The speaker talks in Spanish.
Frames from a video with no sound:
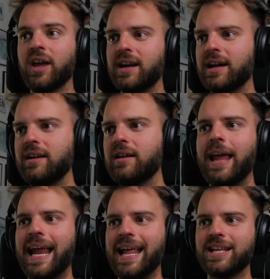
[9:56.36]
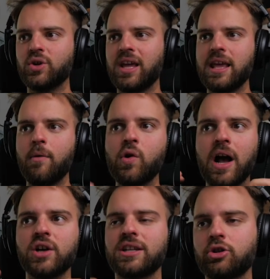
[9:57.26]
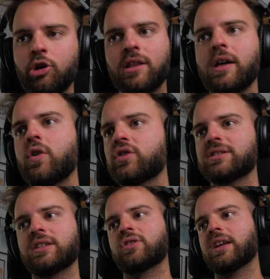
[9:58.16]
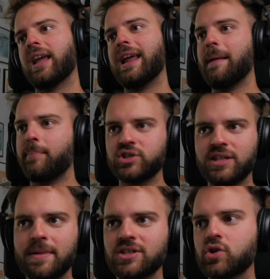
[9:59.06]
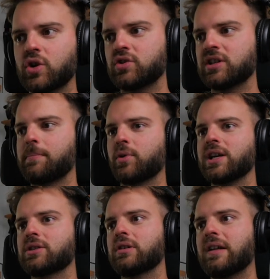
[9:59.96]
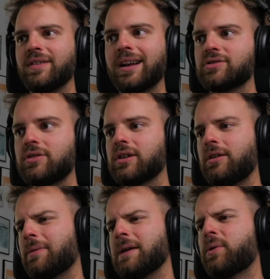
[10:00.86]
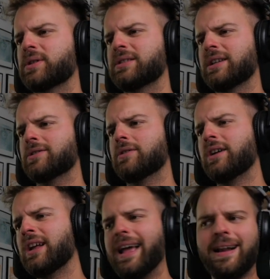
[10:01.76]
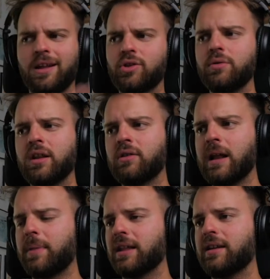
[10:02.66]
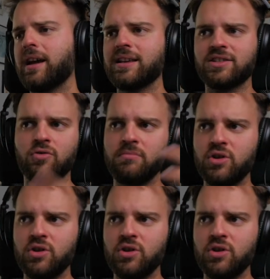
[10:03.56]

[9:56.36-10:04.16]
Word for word: en general, el hecho que hayas buscado hacer todas estas cosas, se nota que le pusiste demasiado corazón a este proyecto y al final eso es lo, lo más importante de todo. El resto viene con la práctica y haciendo un